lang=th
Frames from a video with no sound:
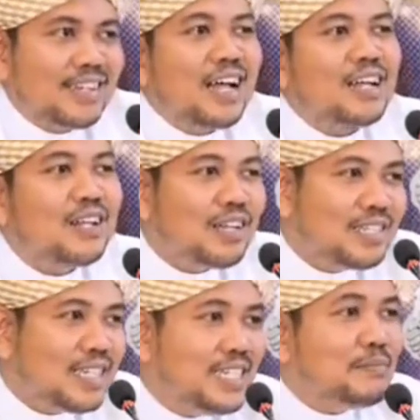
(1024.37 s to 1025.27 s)
อัลลอฮ์
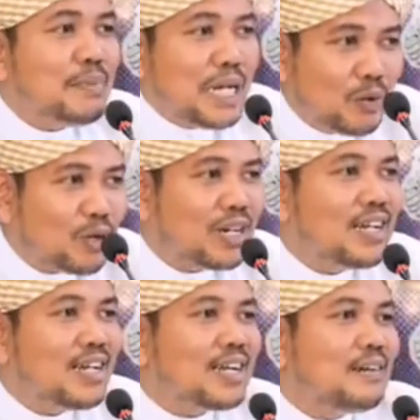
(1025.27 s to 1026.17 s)
จะยิ่งไปหนุน
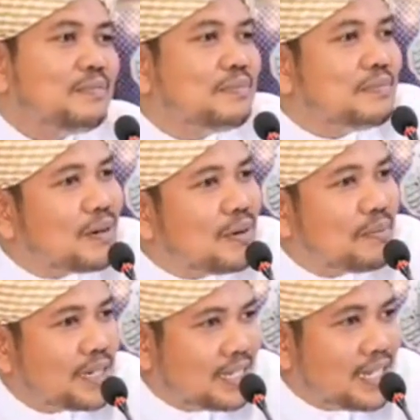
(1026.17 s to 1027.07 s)
นะนะครับเพราะว่า
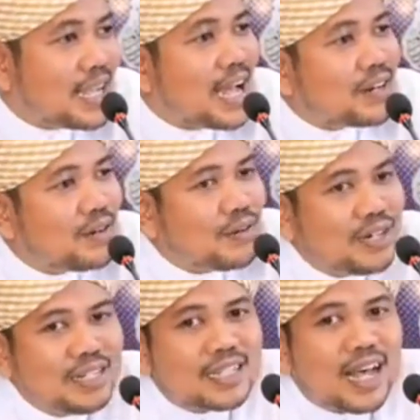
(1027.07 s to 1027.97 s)
พฤติการของคน
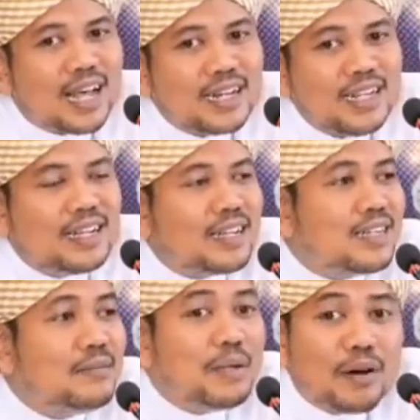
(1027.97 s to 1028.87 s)
อิจฉาเนี่ยก็
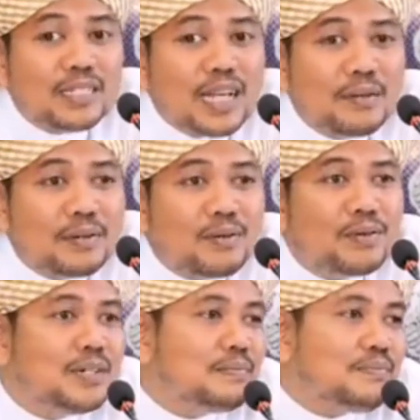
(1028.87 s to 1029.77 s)
คือไม่พอใจพระอง
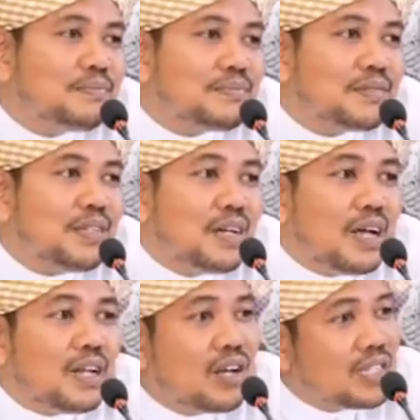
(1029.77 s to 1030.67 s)
ค์
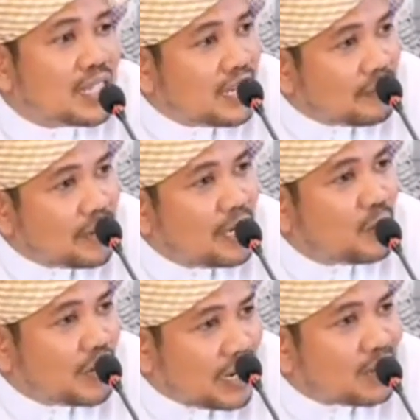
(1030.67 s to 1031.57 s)
อัลลอฮ์จะยิ่งไปหนุ
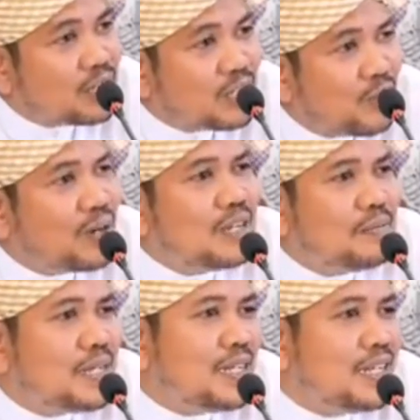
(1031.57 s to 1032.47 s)
นให้เขาสูงขึ้น
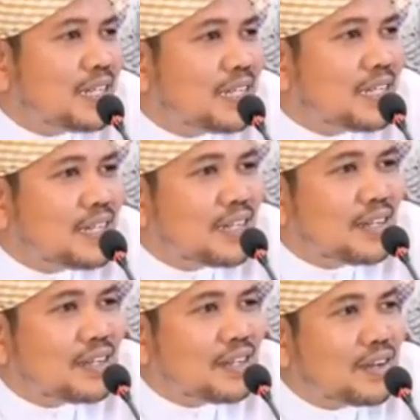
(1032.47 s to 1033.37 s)
ไปอีก
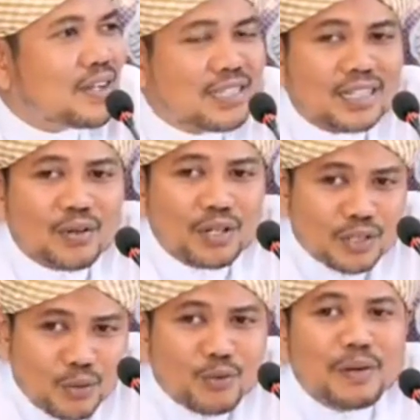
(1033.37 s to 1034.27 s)
ก็จะทน
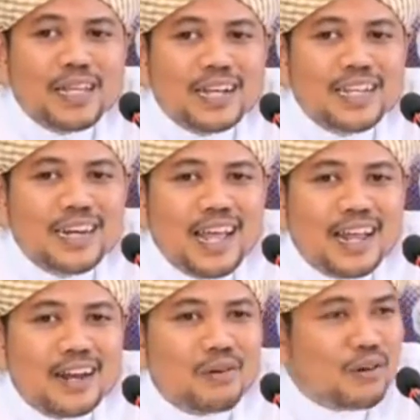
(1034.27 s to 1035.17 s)
ทุกข์ไปอย่างนี้แหละ
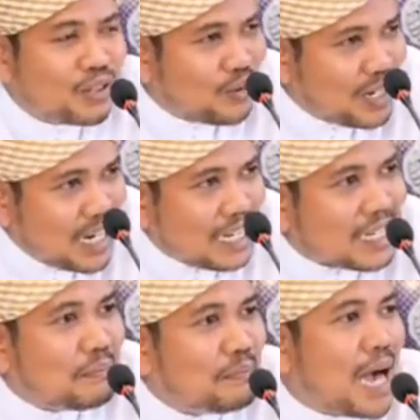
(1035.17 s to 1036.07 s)
แล้วก็ต้องเหนื่อย
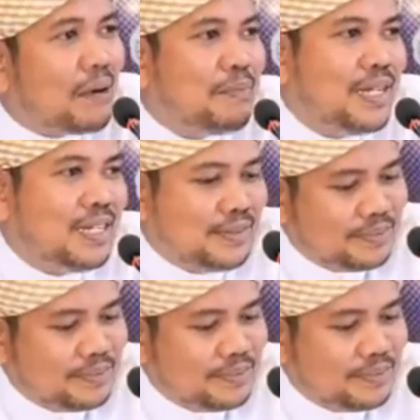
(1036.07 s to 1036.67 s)
ทำบาปไปอีก